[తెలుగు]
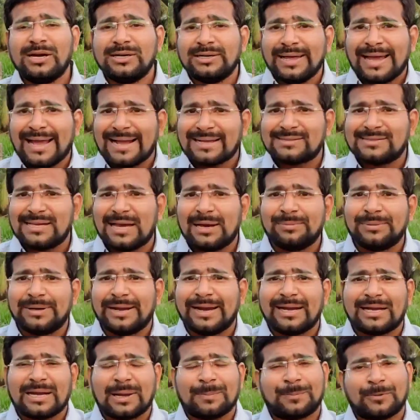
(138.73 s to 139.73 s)
అంటే ఎగ్జామ్
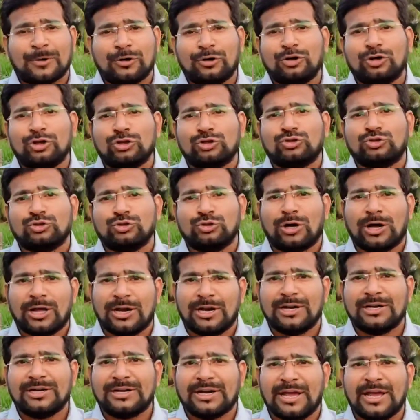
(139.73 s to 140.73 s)
డేట్ ఎప్పుడు ఉండొచ్చు
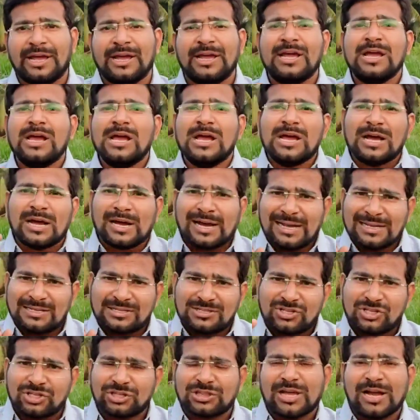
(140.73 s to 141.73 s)
అని అంటే
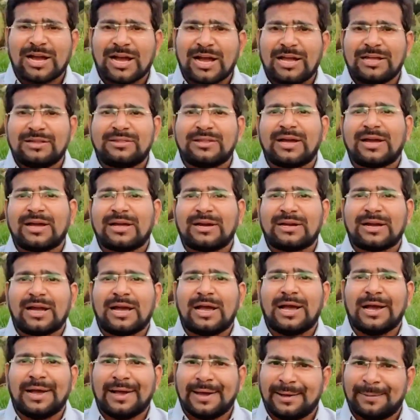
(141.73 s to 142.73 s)
ఖచ్చితంగా అయితే కనుక
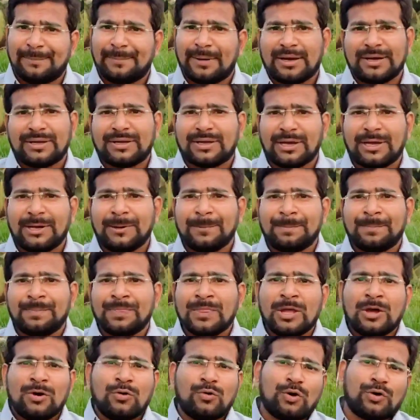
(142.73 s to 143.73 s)
మనకి
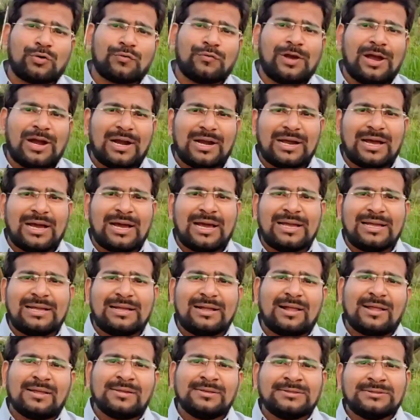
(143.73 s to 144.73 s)
ఒకవేళ
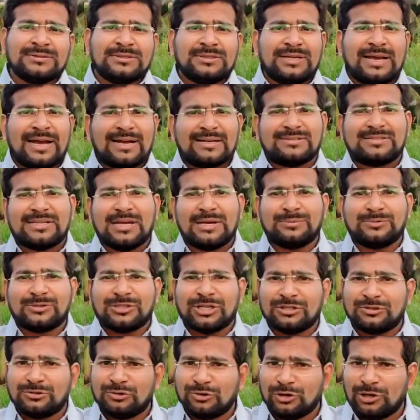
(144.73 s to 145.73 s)
ఎగ్జామ్
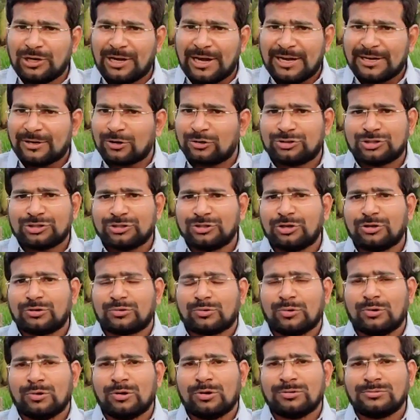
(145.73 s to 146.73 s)
షెడ్యూల్ డేట్
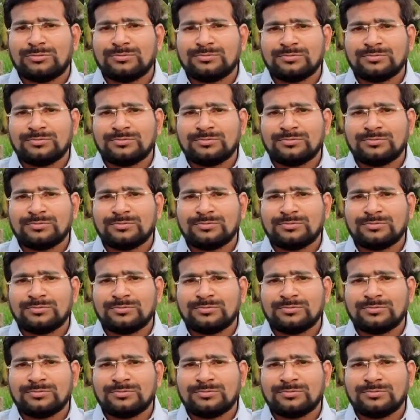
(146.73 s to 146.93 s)
వచ్చిందనుకో